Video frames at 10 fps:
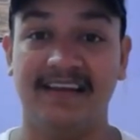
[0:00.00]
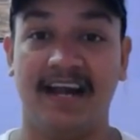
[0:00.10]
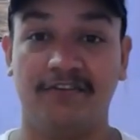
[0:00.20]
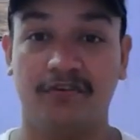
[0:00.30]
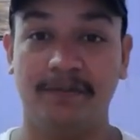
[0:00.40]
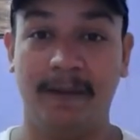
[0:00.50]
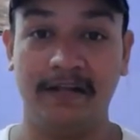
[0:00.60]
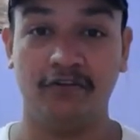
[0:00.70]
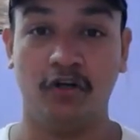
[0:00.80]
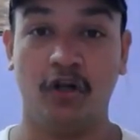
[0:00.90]
400 से
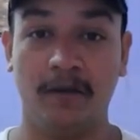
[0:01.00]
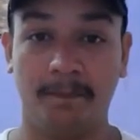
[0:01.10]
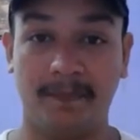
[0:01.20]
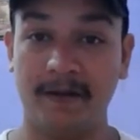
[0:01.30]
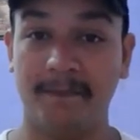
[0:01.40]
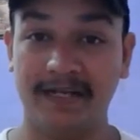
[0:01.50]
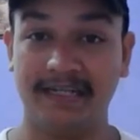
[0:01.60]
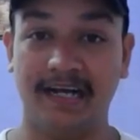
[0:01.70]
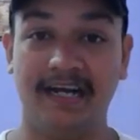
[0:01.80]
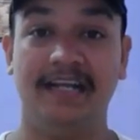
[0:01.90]
डॉलर पर
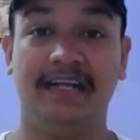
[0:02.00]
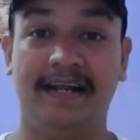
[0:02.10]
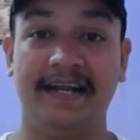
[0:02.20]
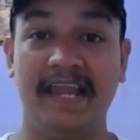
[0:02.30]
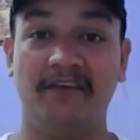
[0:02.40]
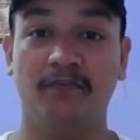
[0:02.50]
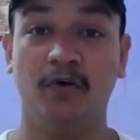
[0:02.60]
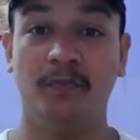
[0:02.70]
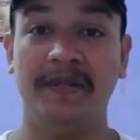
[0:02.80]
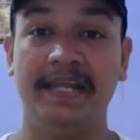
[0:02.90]
मंथ अर्न कर रही है
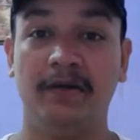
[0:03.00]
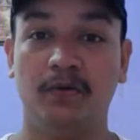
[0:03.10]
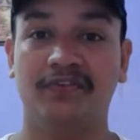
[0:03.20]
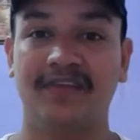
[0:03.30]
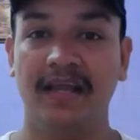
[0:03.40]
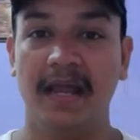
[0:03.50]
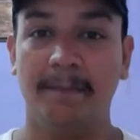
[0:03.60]
वो भी कुछ